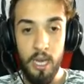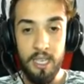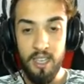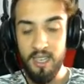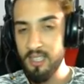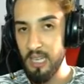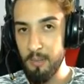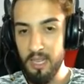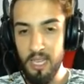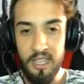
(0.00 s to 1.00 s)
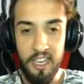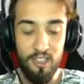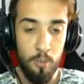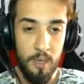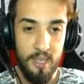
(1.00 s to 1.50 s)
Yakın zamanda
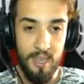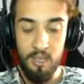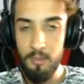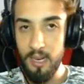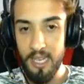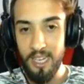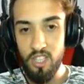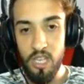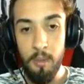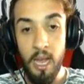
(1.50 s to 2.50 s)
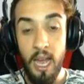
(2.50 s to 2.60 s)
Texture Pack tanıtımlarına geçeceğim.